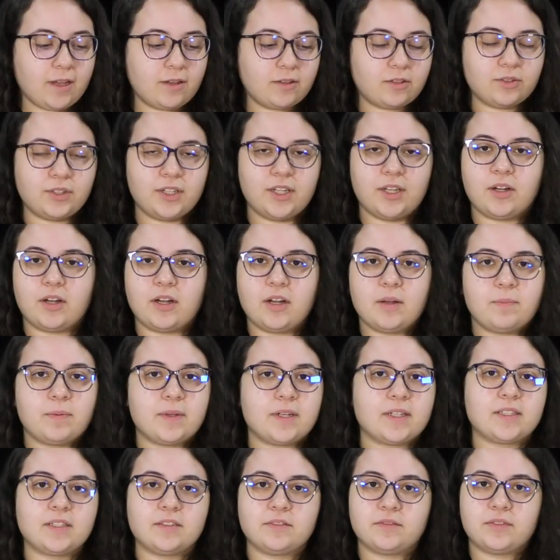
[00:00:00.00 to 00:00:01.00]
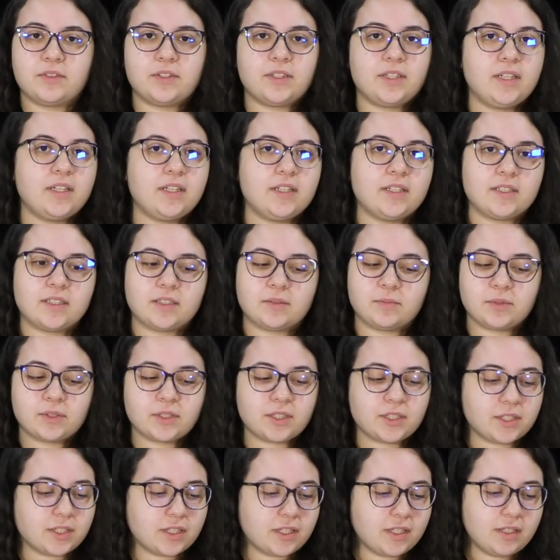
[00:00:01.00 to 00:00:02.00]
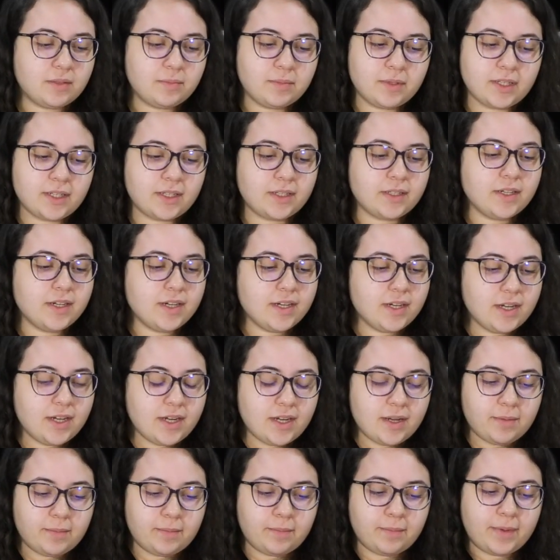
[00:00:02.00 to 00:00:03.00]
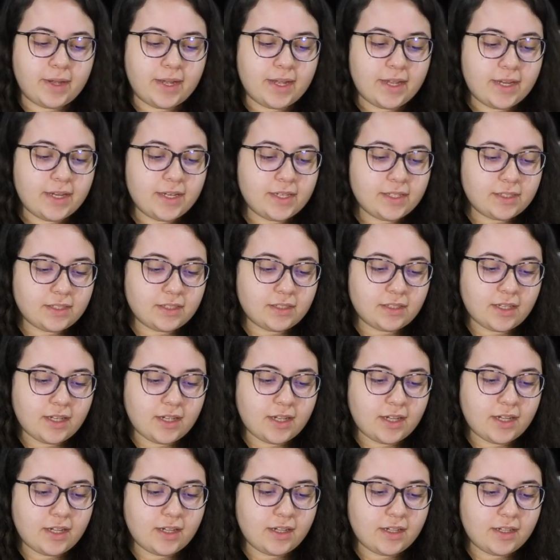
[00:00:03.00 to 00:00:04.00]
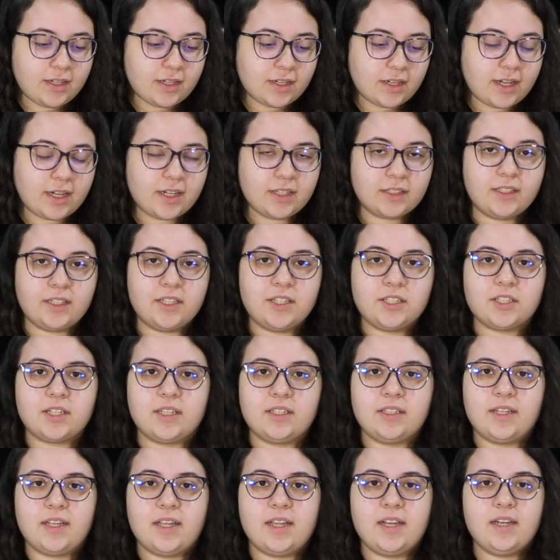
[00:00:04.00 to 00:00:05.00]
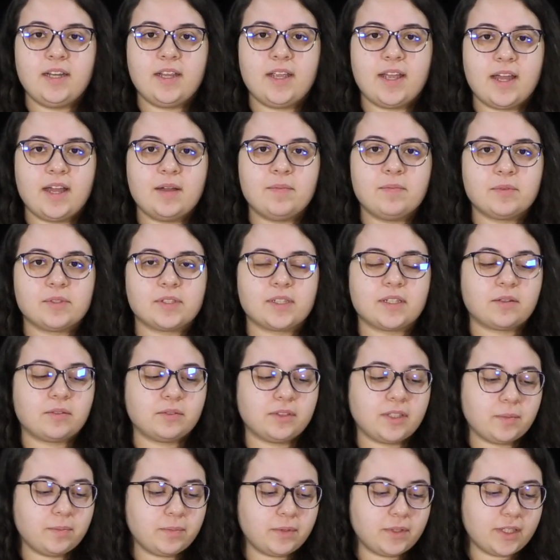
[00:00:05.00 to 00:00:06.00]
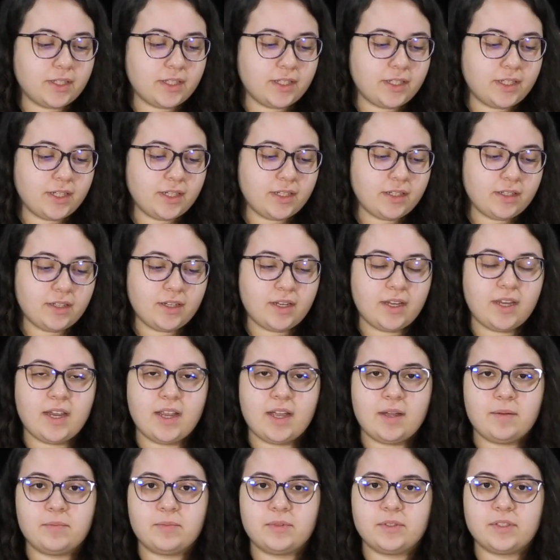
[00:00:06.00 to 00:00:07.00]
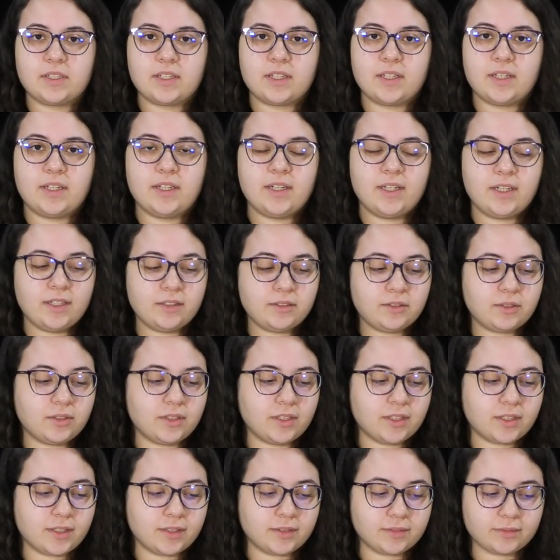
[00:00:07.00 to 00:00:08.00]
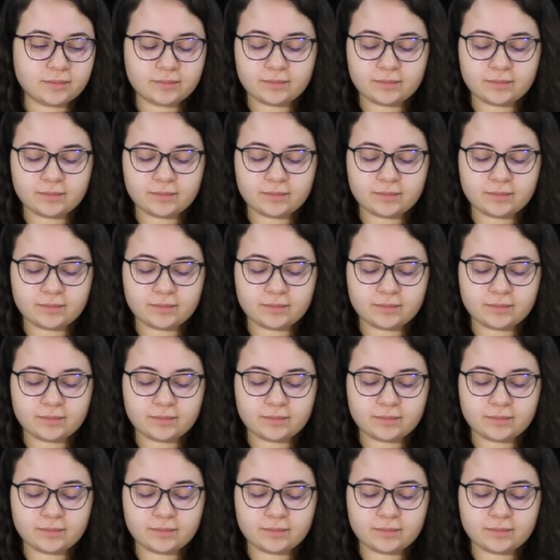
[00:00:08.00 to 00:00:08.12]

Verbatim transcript: inclui ópera, sinfonias, música de câmara, mas a característica dele é a música contemporânea e a música eletrônica.